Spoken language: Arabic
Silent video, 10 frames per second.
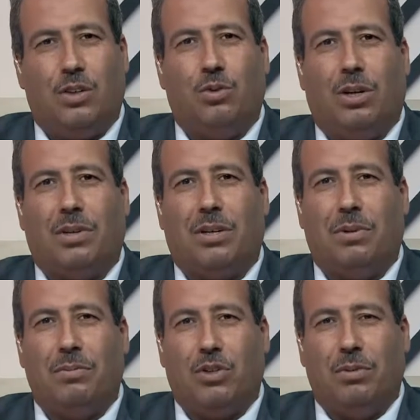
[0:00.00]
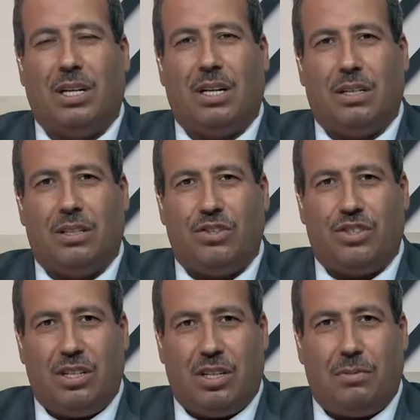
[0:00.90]
ومرحبا بكم إلى حلقة
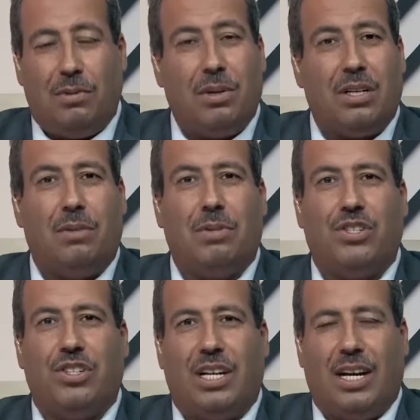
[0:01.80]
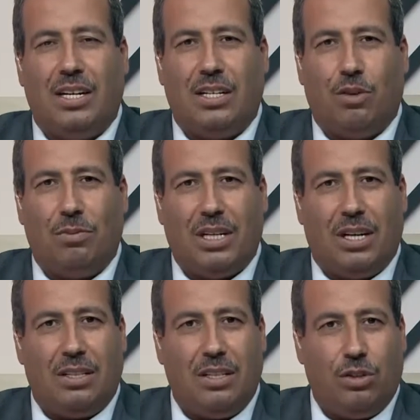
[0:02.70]
جديدة من برنامجنا
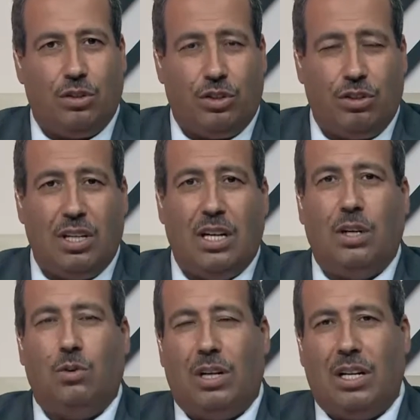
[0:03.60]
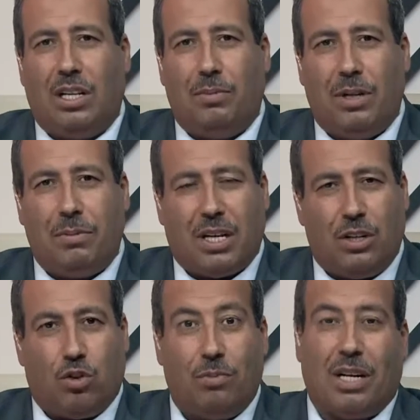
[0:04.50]
اليومي الدين يسر والذي
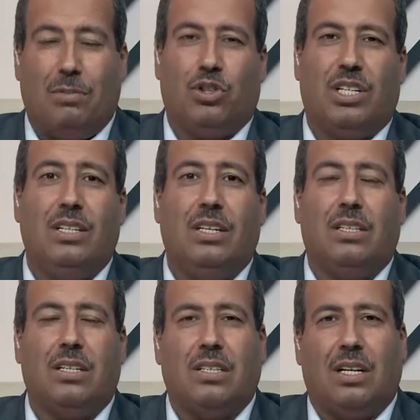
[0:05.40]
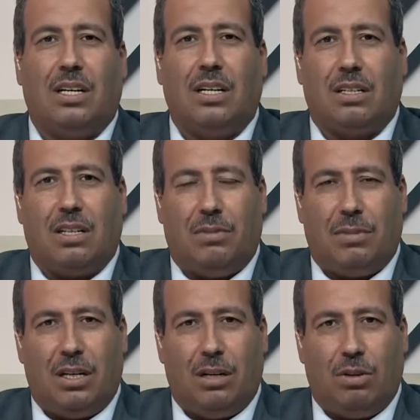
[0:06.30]
بإمكانكم كالمعتاد الاتصال على
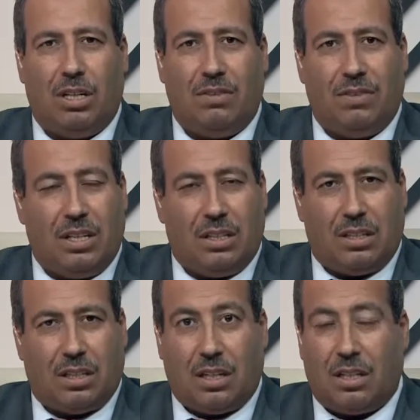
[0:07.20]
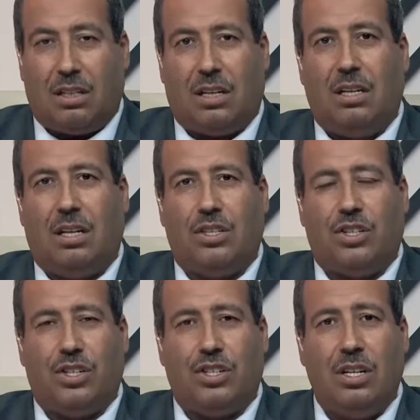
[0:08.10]
أرقام الهواتف التي ستظهر على
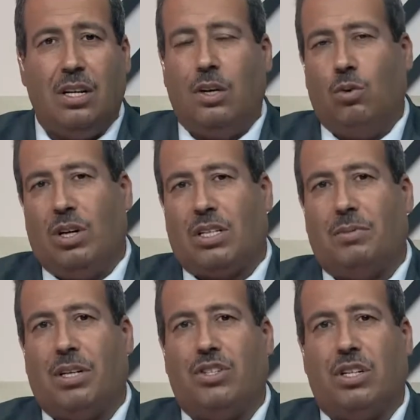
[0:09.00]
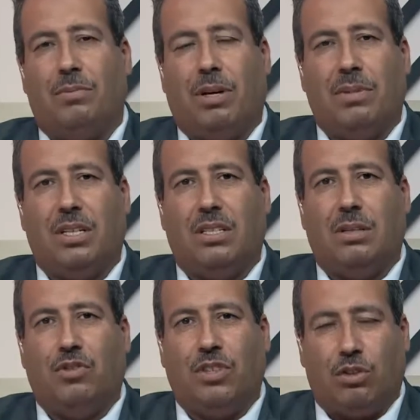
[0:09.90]
الشاشة وسماحة الشيخ محمد
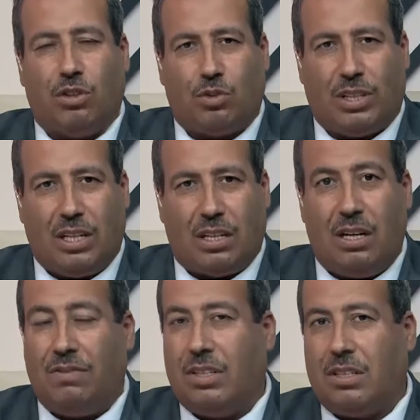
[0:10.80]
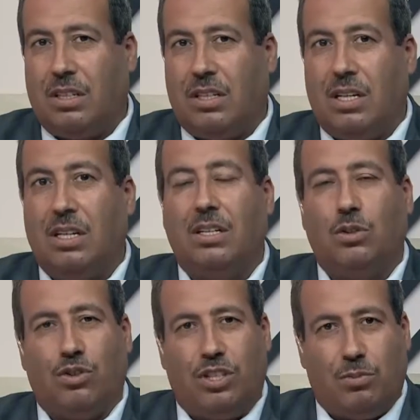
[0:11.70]
حسين مفتي القدس والديار الفلسطينية
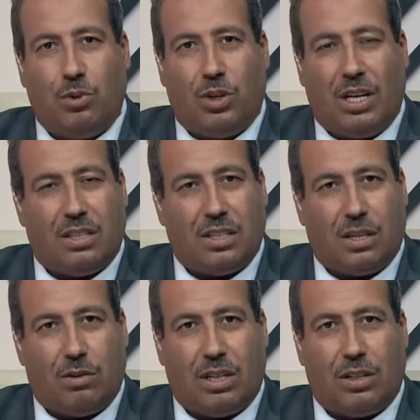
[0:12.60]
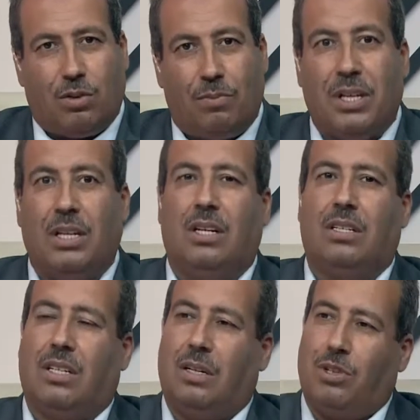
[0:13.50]
يجيب عن تساؤلاتكم
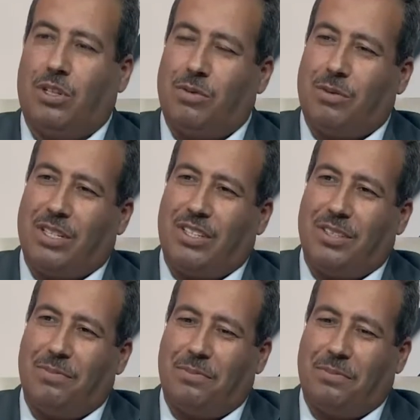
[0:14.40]
السلام عليكم سماحة شيخ عليكم